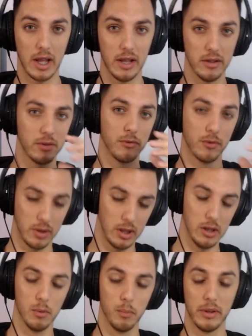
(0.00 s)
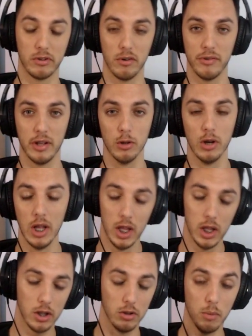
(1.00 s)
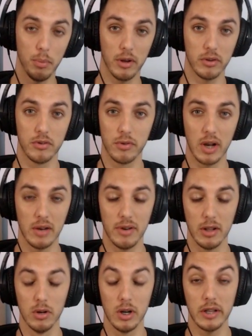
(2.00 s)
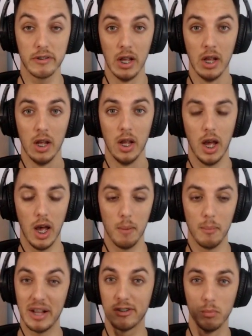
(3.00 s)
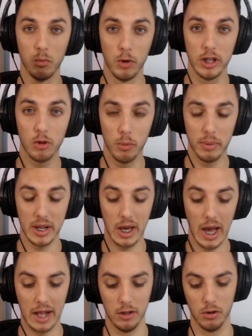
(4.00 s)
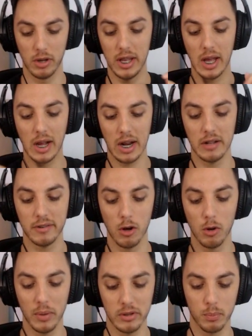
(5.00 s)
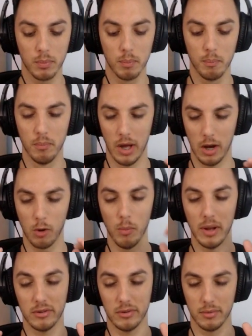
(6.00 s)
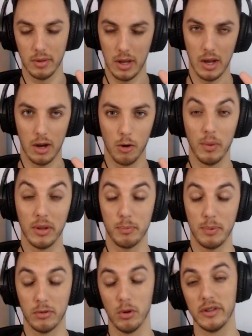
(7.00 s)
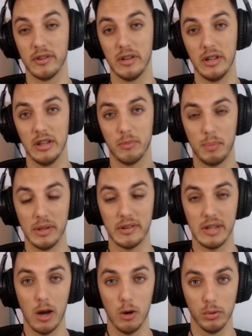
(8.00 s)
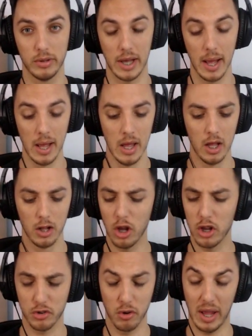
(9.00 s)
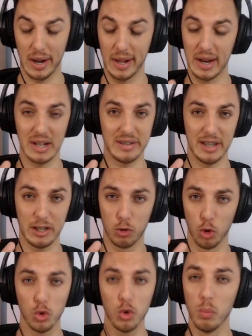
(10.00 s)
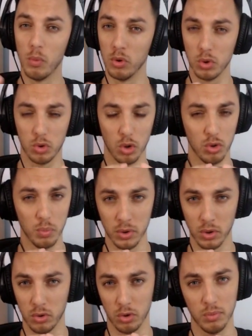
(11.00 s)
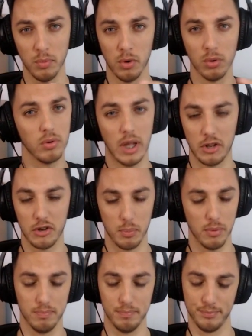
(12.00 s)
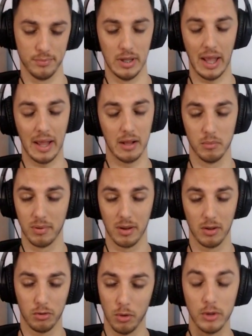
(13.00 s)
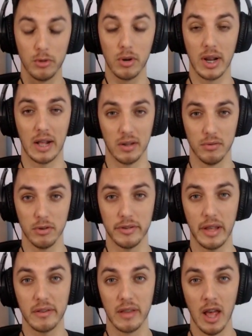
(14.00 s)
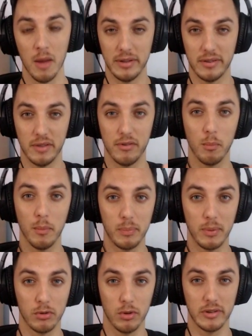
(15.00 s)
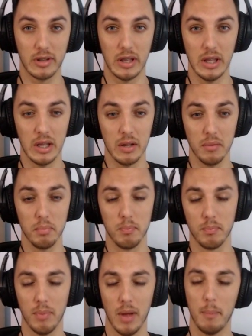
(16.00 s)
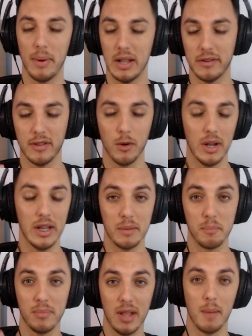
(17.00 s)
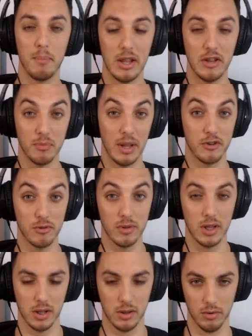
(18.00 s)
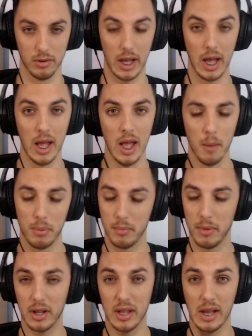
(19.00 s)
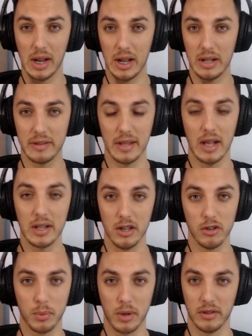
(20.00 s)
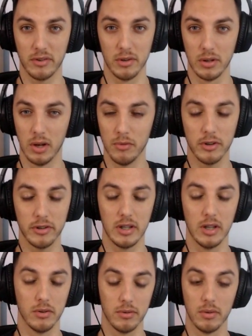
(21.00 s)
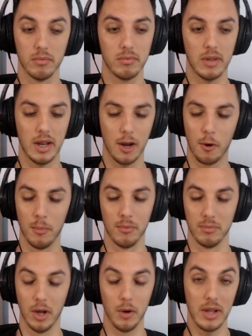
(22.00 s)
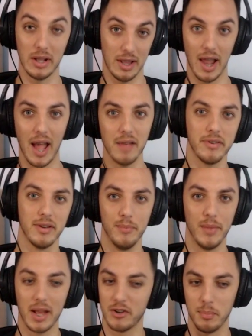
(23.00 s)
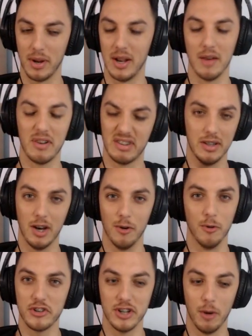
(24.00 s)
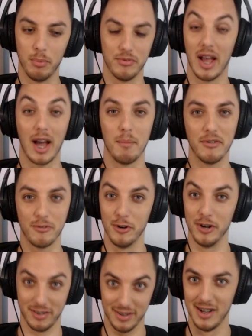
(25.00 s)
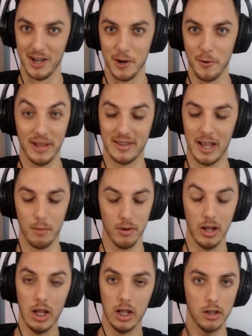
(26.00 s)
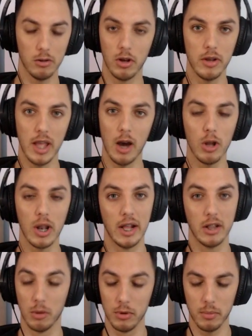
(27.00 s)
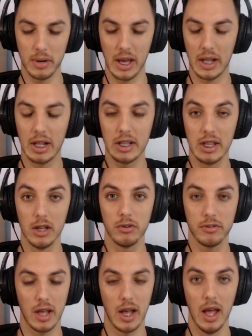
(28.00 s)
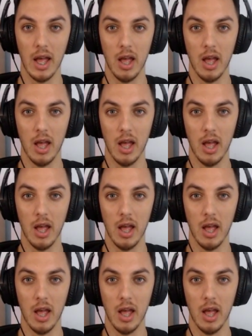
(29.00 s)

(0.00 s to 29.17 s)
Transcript: Isso que o pessoal falou. Então não posso divulgar valores, uh, mas muito obrigado. Eu queria agradecer algumas algumas, ah, algumas pessoas em especial, tá? Lógico, quero agradecer todo mundo, todo mundo, todo mundo, né? Tipo, né? eu sou muito grato a vocês, mas teve algumas pessoas que apareceu ali de repente me ajudando, tá? Primeiro queria agradecer a Deus, porque se não fosse Deus, não teria como, não ia ter live, né? Tipo, ele ia falar assim: "Não, hoje não, porque ia acabar a força". Exemplo. Então não ia rolar. Então muito obrigado a Deus, tá?